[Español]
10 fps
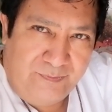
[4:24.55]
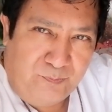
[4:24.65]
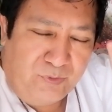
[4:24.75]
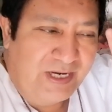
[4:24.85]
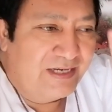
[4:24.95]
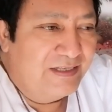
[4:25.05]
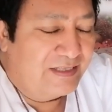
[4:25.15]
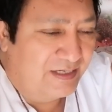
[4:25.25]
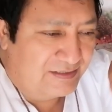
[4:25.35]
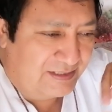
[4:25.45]
Voy a
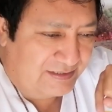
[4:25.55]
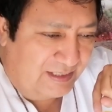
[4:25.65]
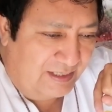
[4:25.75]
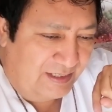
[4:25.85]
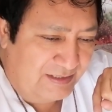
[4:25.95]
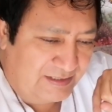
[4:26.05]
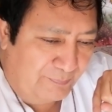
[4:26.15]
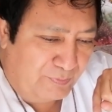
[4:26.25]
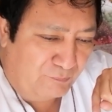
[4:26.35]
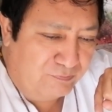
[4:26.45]
quitarles esa,
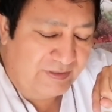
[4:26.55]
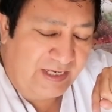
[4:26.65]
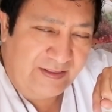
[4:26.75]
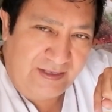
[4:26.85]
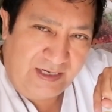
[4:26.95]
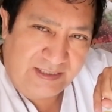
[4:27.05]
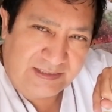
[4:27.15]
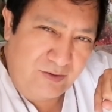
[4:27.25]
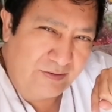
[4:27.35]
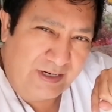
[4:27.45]
esa profunda idea,
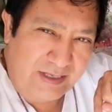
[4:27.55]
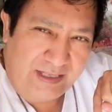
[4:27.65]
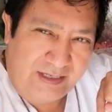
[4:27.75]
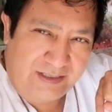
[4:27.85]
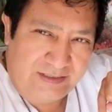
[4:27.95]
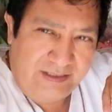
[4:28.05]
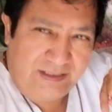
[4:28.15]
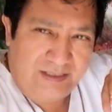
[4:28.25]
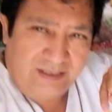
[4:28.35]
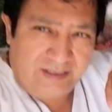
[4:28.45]
esa loca idea que
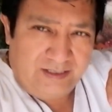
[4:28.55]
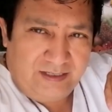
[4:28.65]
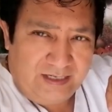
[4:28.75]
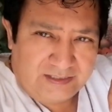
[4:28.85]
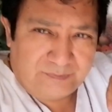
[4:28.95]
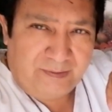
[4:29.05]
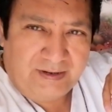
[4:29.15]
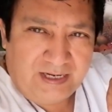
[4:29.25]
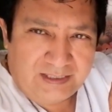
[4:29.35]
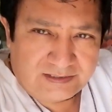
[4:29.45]
tienen las
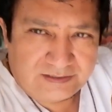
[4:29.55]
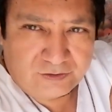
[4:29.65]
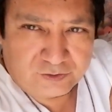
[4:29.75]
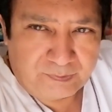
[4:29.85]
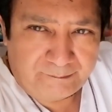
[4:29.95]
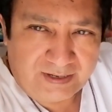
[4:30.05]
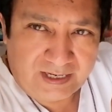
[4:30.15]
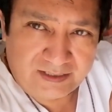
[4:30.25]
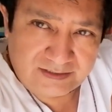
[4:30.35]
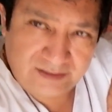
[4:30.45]
mamás, los
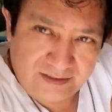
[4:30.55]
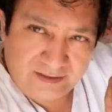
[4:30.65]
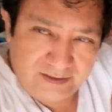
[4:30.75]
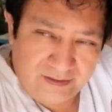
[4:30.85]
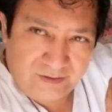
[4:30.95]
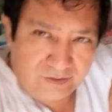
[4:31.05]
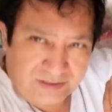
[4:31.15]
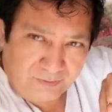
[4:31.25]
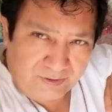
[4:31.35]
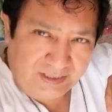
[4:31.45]
papás, los
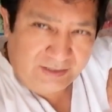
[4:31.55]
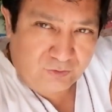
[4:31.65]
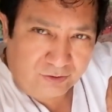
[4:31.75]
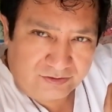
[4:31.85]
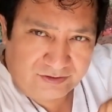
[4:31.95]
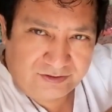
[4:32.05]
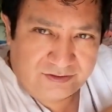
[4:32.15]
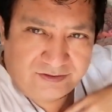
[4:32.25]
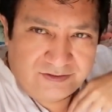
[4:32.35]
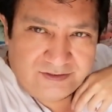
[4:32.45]

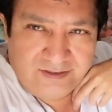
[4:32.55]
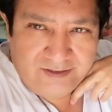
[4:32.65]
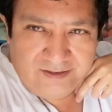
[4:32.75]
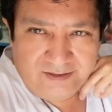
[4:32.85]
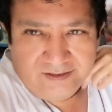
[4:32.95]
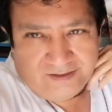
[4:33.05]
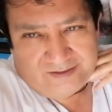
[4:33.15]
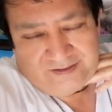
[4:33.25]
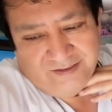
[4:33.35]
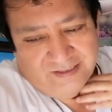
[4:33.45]
abuelitos,
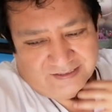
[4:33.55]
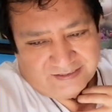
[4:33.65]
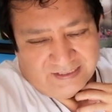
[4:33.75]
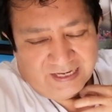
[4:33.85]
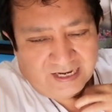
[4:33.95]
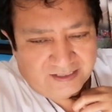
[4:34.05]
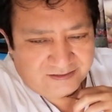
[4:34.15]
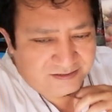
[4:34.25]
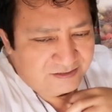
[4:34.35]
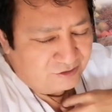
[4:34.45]
las
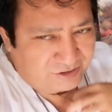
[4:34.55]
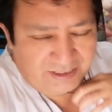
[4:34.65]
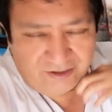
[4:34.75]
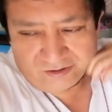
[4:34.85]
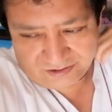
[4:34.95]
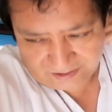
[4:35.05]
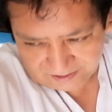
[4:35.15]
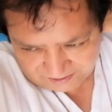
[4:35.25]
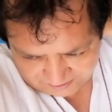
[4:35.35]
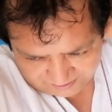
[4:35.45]
tías, los
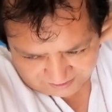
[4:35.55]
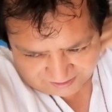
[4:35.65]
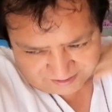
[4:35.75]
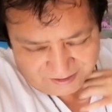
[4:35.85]
tíos.